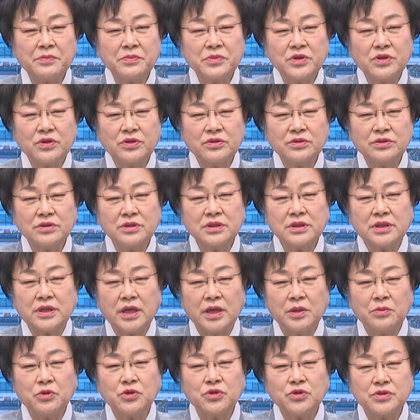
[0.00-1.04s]
2023년
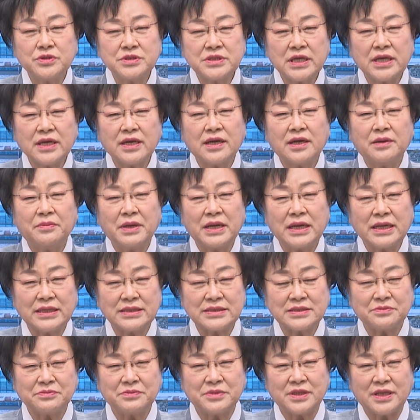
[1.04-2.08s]
개모년 새해가
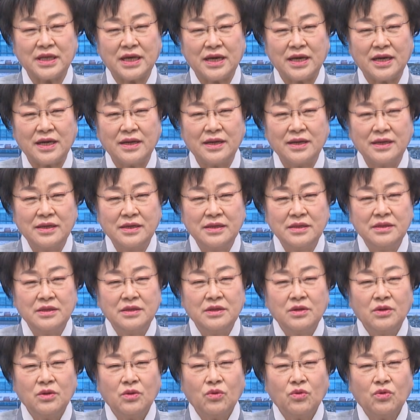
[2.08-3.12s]
밝았습니다.
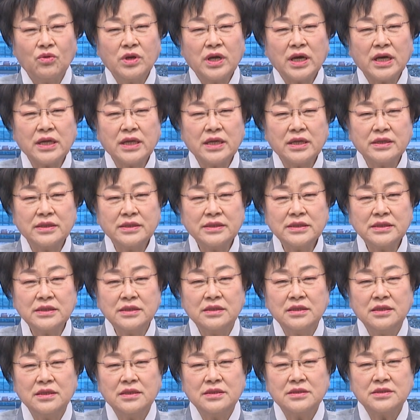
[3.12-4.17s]
올 한 해는
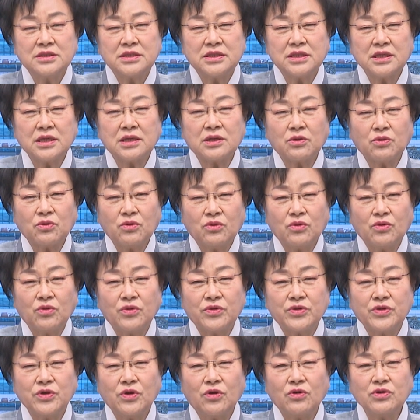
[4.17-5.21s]

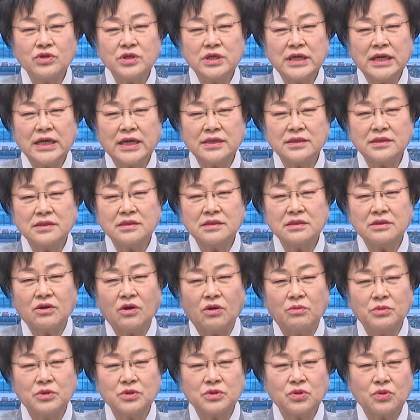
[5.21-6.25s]
지혜롭고 영리한
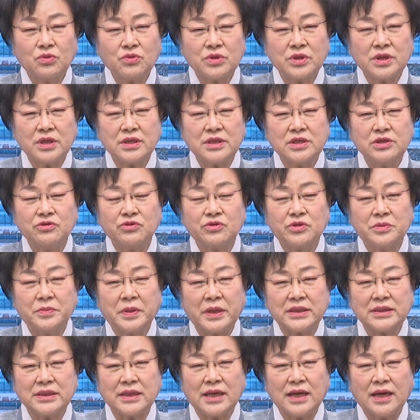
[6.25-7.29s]
검은 토끼의 기운을
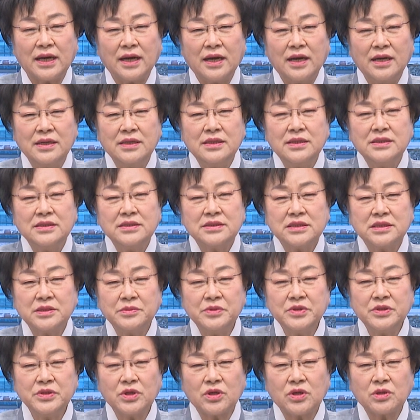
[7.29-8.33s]
받아
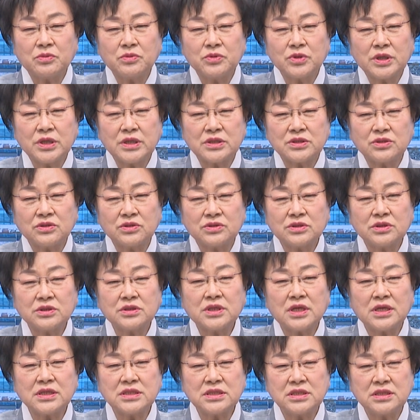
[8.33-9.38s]
시민 여러분께서
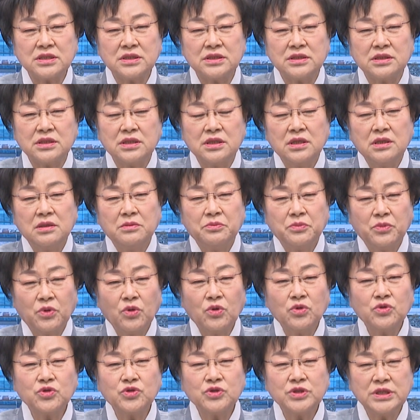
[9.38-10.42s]
뜻하시는
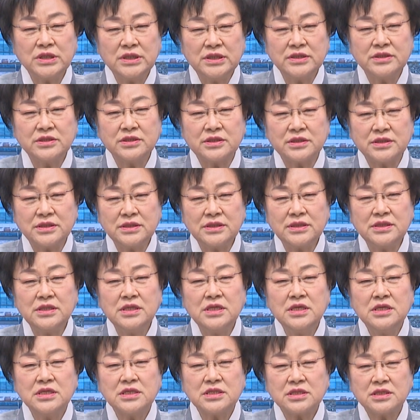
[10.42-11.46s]
모든 일들을
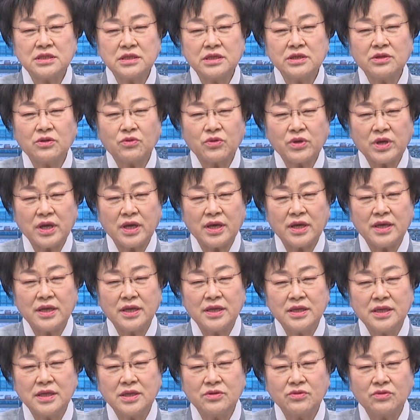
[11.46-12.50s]
슬기롭게
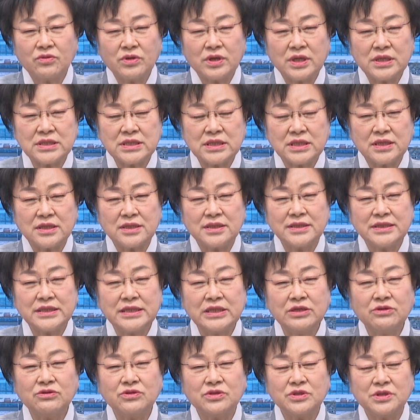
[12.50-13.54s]
이루어 가시기를
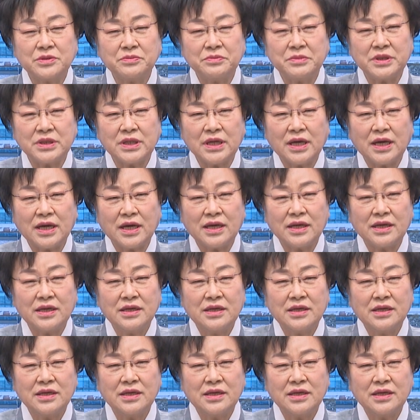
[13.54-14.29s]
기원드립니다.